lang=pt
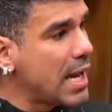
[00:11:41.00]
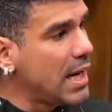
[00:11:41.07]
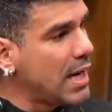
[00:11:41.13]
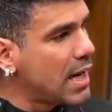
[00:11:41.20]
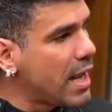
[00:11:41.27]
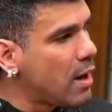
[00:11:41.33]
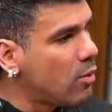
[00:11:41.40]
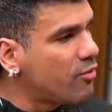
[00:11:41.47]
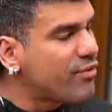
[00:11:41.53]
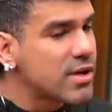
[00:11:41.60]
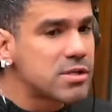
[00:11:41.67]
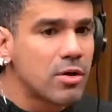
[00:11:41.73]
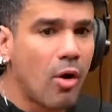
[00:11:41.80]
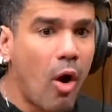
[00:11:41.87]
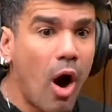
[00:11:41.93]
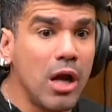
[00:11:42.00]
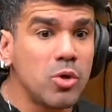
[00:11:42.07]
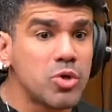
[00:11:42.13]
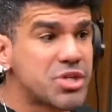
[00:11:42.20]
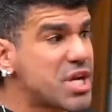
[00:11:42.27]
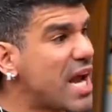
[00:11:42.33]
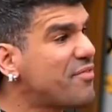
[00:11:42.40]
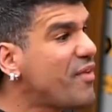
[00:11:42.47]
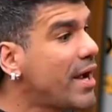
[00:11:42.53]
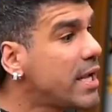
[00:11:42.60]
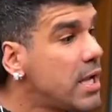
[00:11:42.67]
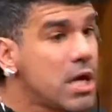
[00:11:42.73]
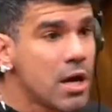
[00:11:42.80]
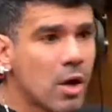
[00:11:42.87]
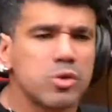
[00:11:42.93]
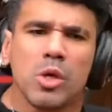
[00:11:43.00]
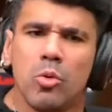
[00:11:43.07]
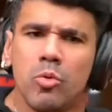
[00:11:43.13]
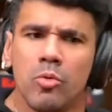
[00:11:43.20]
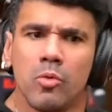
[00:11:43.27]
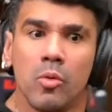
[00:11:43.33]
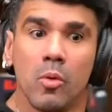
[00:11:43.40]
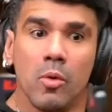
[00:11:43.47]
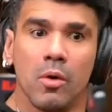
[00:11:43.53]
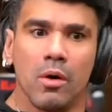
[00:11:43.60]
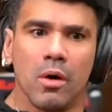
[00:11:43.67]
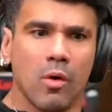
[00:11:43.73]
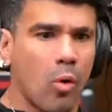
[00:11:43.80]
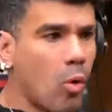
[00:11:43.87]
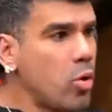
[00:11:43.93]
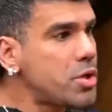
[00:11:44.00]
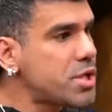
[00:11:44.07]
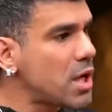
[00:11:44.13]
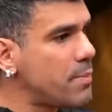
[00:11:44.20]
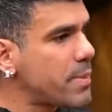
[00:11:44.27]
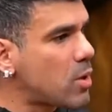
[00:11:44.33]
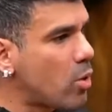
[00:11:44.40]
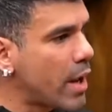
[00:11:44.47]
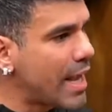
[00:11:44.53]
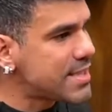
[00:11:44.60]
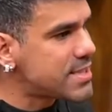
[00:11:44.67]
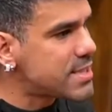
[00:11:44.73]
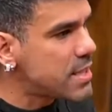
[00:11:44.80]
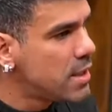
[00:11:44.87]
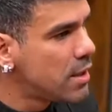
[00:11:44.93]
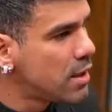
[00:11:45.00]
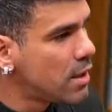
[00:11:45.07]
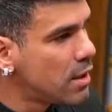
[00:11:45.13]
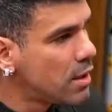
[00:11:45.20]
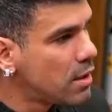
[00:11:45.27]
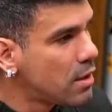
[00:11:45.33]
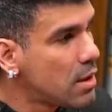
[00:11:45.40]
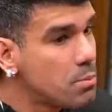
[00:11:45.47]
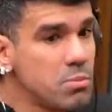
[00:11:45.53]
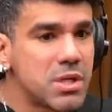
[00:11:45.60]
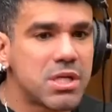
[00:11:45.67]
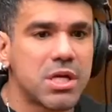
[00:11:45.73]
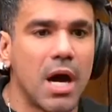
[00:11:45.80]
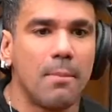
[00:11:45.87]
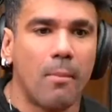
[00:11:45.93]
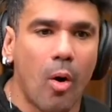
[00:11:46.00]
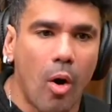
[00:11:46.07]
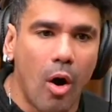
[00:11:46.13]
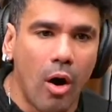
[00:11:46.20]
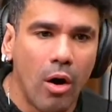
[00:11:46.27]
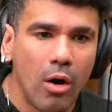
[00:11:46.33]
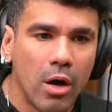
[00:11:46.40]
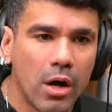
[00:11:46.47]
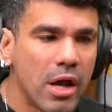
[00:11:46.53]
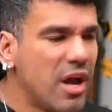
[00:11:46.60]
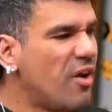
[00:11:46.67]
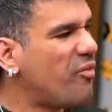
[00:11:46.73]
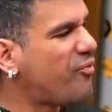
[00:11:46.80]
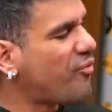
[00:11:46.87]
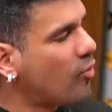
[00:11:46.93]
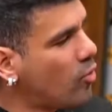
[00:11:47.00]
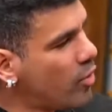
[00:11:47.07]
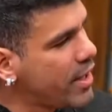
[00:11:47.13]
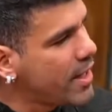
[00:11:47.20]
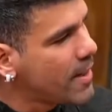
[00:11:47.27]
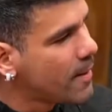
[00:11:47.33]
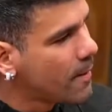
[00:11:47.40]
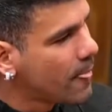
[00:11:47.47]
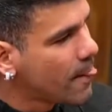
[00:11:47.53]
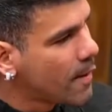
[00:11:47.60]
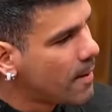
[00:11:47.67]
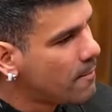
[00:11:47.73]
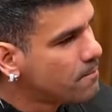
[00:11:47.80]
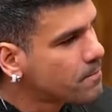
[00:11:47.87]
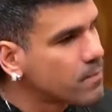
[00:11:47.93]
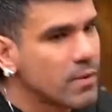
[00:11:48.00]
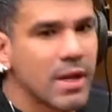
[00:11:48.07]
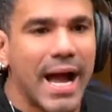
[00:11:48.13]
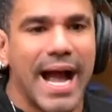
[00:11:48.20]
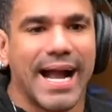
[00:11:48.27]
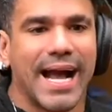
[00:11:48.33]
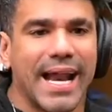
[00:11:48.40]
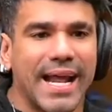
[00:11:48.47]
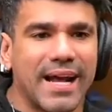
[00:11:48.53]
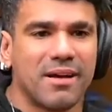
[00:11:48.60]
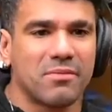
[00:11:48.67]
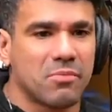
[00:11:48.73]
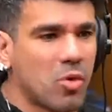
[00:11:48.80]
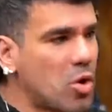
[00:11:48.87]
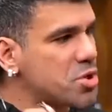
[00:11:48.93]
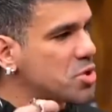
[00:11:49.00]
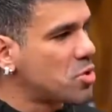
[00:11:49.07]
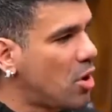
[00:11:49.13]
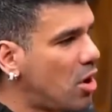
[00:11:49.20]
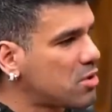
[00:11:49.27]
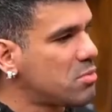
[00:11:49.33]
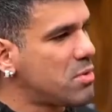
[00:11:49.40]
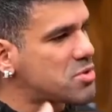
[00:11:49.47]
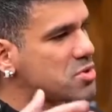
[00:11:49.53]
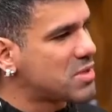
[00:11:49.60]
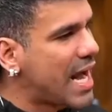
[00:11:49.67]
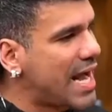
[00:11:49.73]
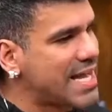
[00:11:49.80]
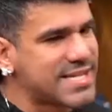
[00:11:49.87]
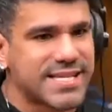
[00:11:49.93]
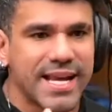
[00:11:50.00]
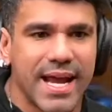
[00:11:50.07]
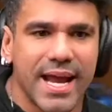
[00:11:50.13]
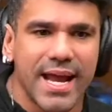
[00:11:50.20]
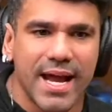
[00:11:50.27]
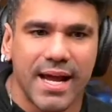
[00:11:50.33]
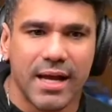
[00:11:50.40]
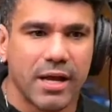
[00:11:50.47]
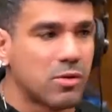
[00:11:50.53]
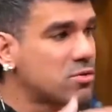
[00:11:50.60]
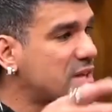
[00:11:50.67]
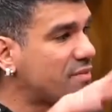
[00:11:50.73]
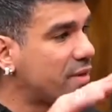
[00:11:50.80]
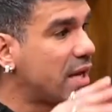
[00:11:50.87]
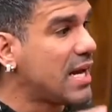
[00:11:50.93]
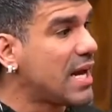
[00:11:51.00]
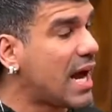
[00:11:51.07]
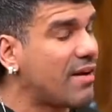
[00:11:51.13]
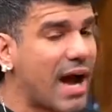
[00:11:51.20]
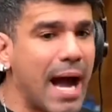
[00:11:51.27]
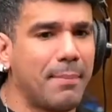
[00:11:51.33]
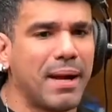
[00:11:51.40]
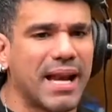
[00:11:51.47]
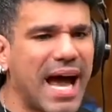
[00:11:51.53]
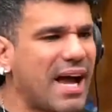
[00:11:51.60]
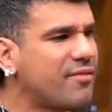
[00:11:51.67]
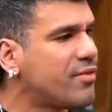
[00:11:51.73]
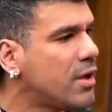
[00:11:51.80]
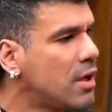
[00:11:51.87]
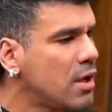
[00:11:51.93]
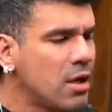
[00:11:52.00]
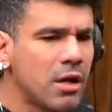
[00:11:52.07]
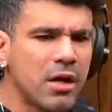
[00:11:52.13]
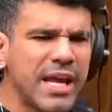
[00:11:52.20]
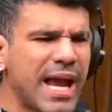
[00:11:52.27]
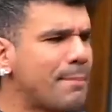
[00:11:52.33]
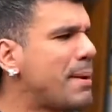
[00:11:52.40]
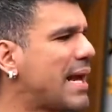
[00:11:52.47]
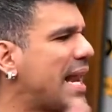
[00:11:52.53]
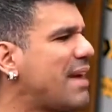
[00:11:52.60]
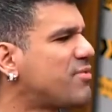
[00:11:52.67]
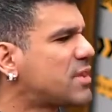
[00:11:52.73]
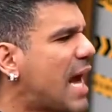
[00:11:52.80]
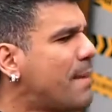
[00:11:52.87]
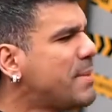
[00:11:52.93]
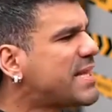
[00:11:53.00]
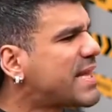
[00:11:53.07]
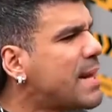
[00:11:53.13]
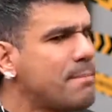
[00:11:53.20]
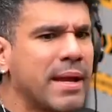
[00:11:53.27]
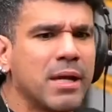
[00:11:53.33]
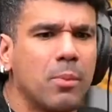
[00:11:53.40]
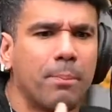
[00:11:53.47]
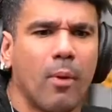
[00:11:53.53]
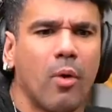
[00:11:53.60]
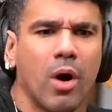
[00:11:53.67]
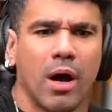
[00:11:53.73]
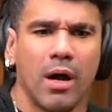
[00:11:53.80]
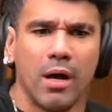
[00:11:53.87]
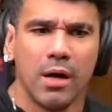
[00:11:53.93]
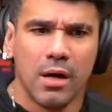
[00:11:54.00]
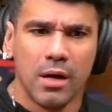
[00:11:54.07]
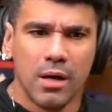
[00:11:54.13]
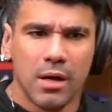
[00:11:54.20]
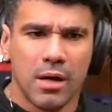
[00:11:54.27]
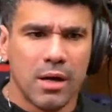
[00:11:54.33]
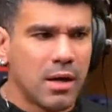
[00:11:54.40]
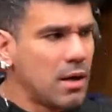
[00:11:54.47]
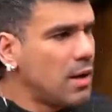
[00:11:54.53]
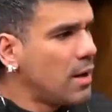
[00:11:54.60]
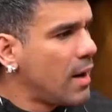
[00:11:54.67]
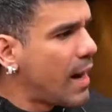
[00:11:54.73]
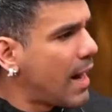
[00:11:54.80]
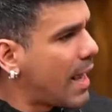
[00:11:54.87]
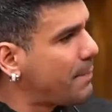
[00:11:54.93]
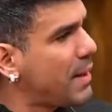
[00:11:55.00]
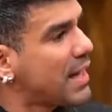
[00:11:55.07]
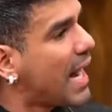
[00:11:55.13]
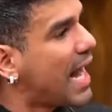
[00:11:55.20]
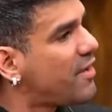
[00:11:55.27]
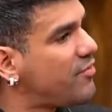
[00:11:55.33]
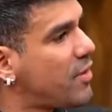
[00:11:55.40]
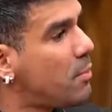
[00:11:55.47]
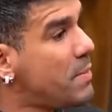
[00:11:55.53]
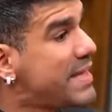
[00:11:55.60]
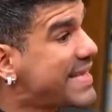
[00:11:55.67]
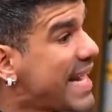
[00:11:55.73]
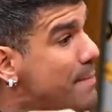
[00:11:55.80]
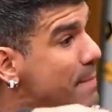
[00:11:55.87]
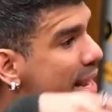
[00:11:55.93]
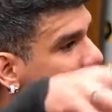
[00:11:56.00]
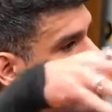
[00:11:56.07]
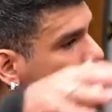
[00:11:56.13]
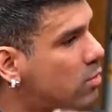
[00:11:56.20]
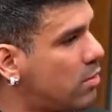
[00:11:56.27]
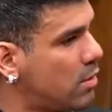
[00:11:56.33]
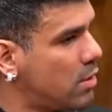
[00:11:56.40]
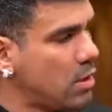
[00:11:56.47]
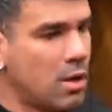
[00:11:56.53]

ele leu, fez, olha o Cheva aí. Eu digo, oxe, ele me conhece? Me chamou, eu fui. A galera gostou do meu, da resenha. Eu não tava nem lá. Abre live. Que abre live? Eu tava me tremendo, porra. Abre live, eu me tremendo.